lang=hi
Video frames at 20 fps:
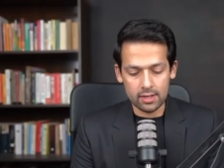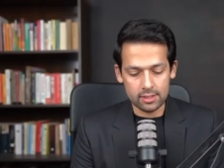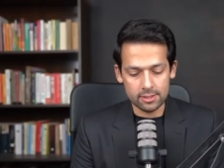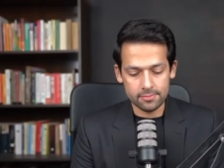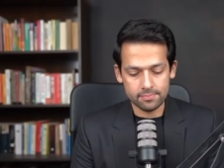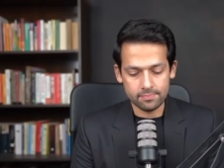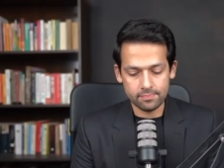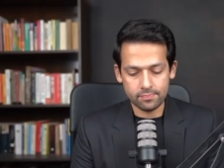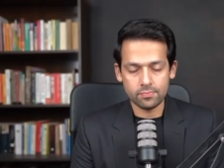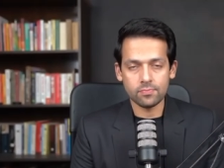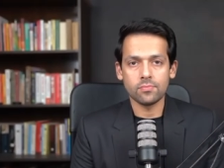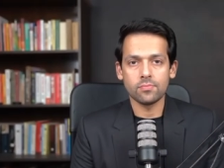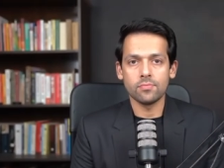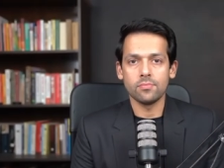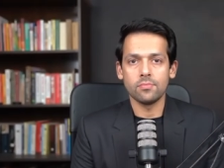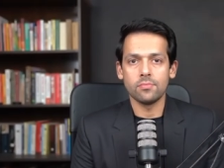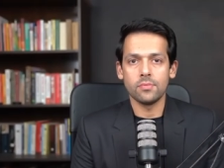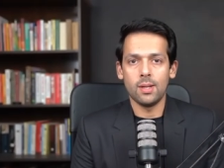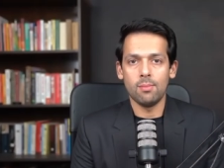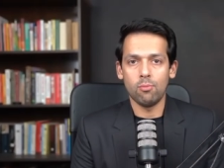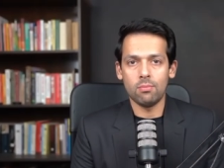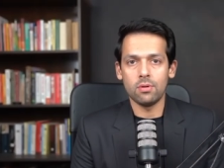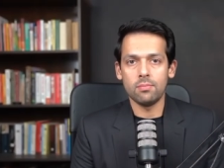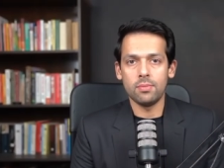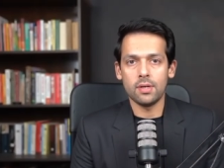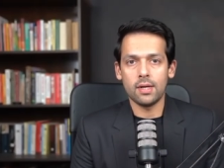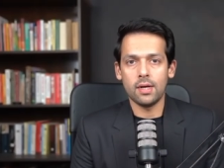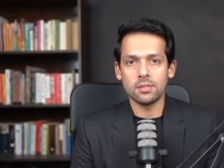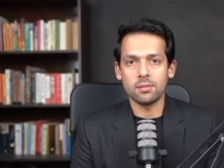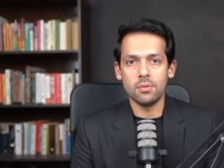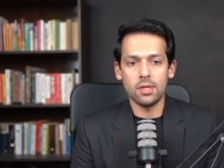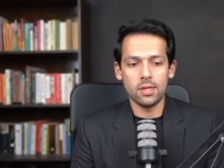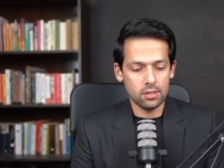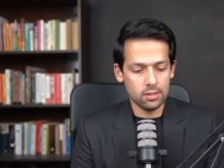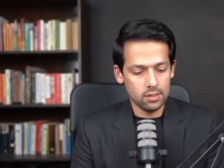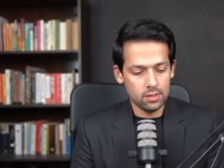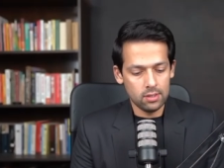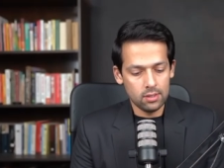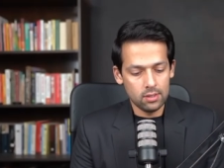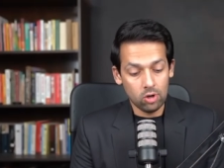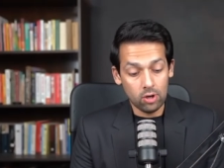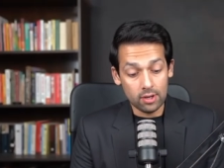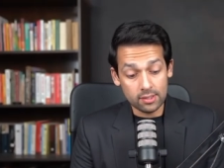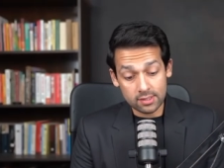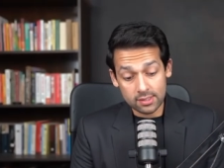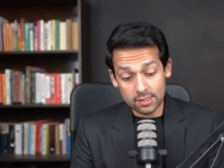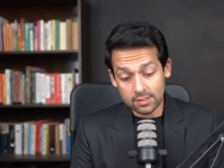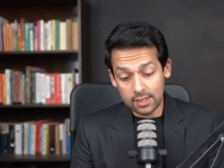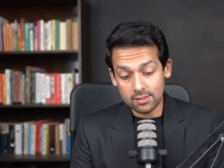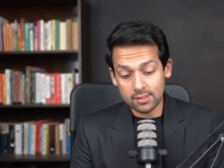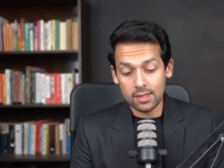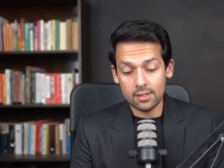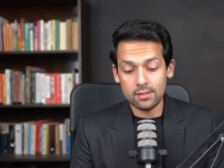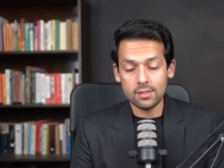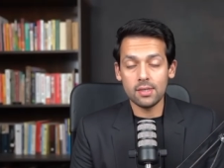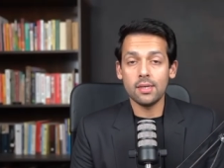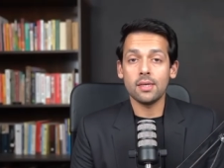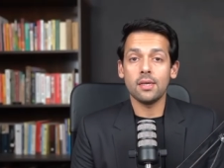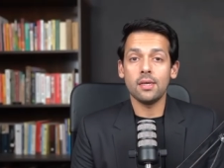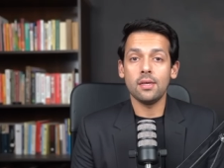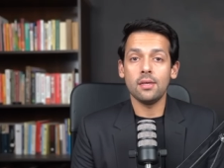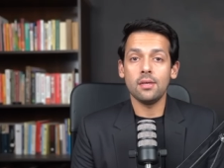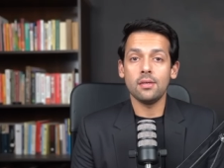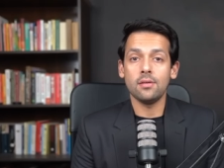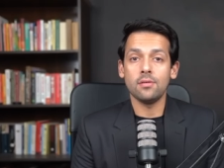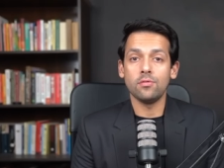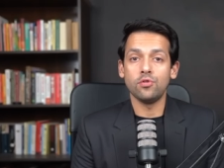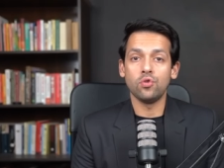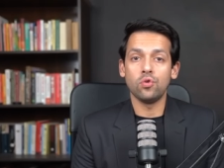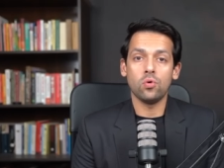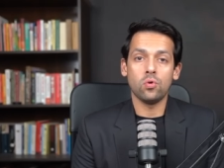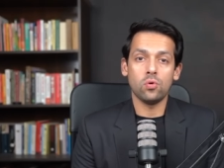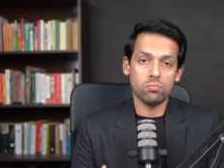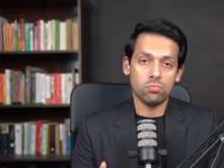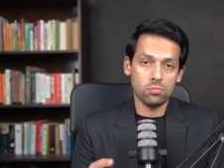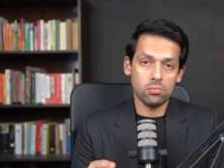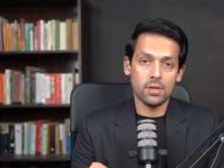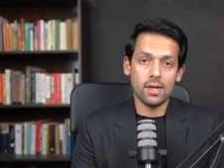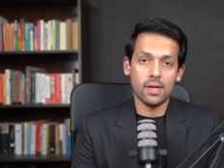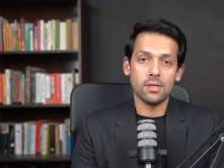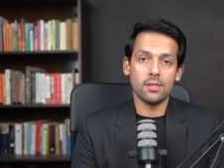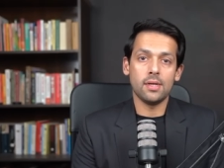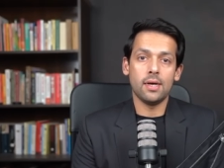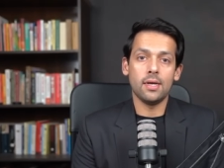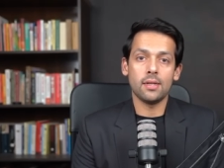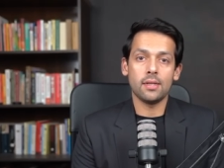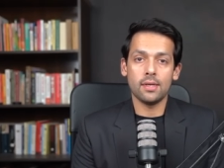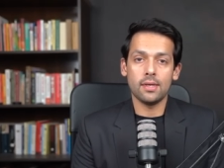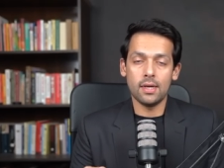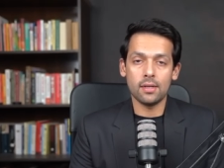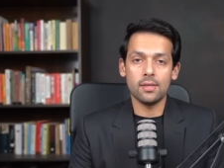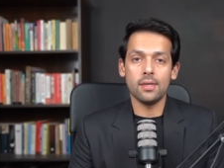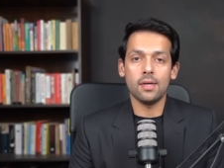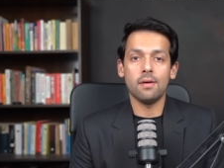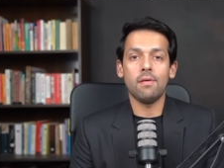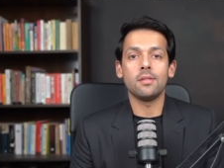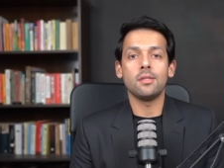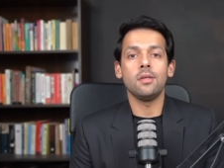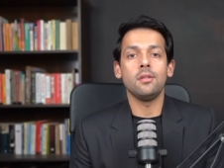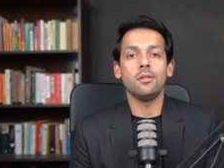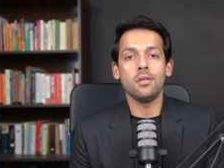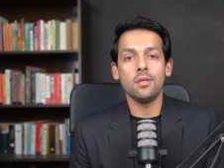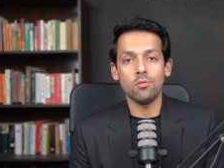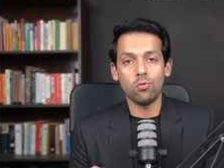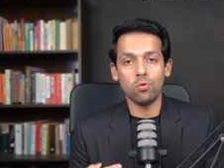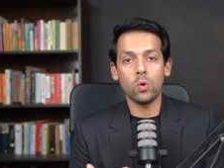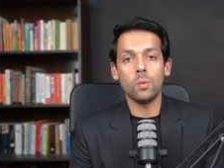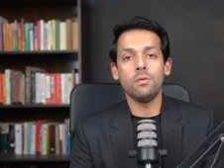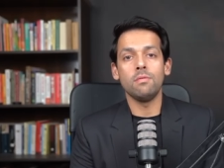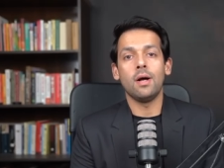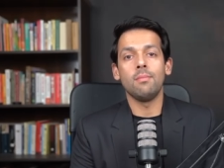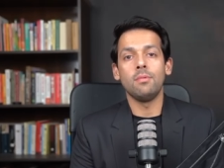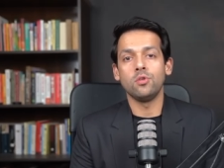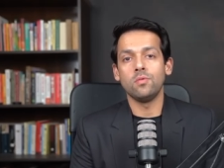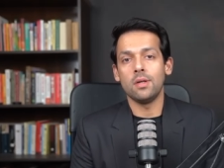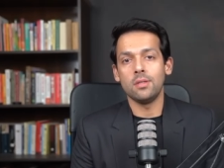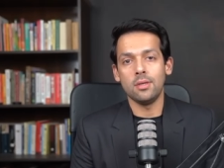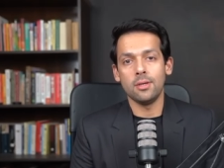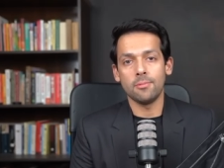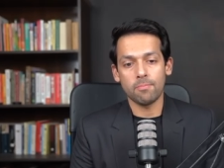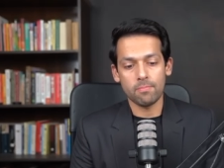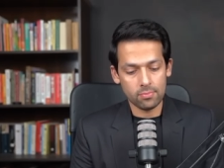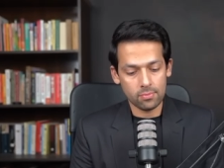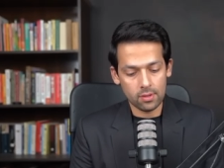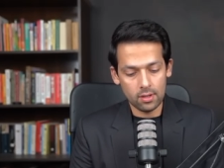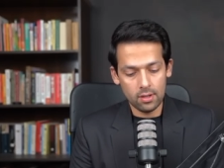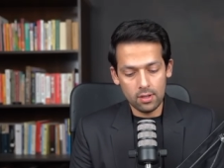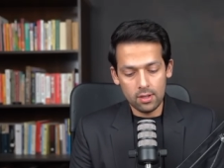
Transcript: इराक़ मोहम्मद बिन कासिम ने और इसके साथ साथ ये कि जो राजा दायर के घर की खातन थी उनको भी वहाँ भिजवा दिया